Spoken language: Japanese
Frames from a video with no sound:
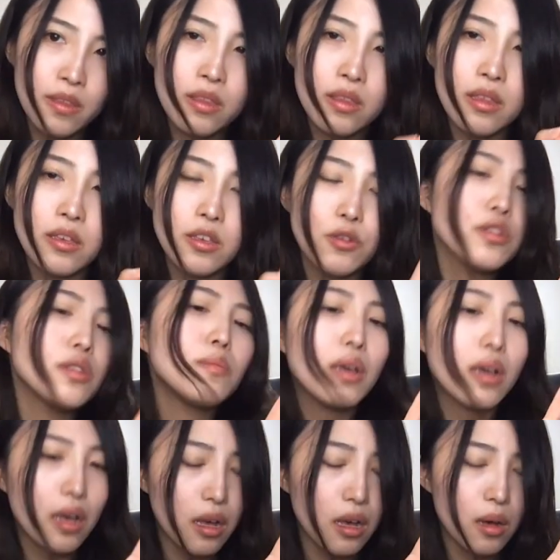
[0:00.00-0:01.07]
で4つ目
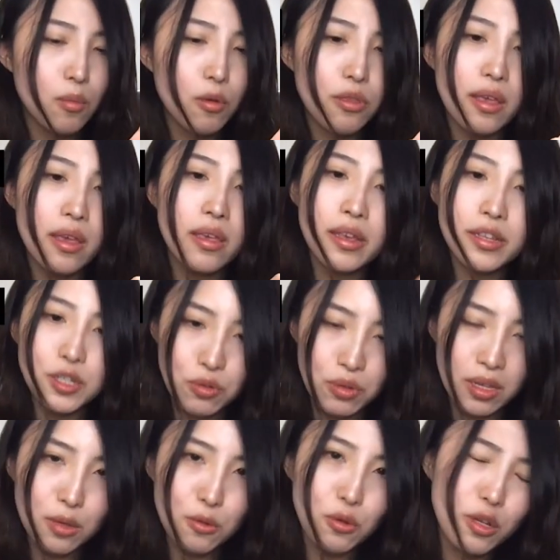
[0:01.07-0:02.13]
が問題演習に
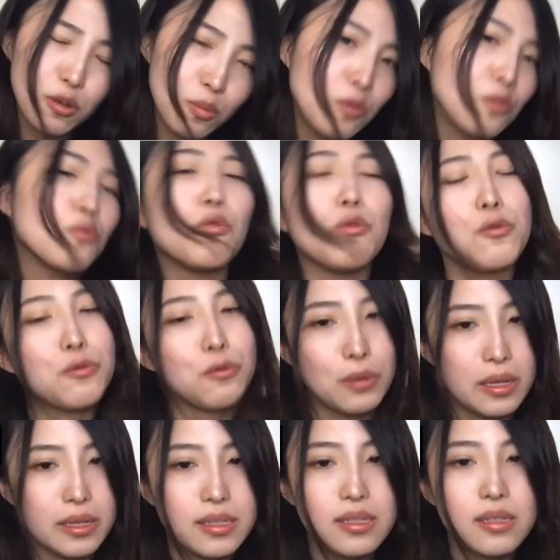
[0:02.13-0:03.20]
取り組むということ
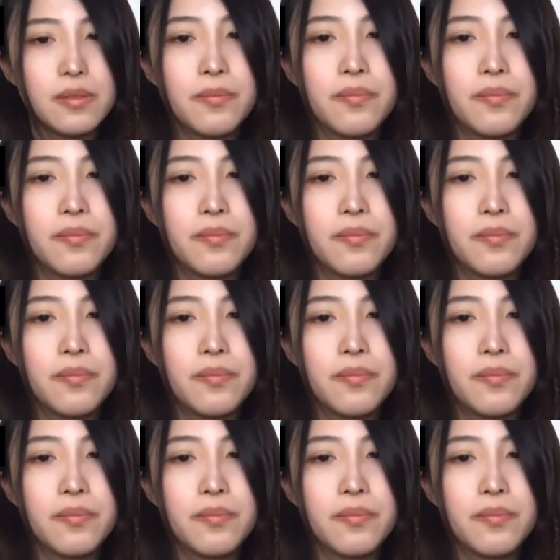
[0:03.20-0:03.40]
です。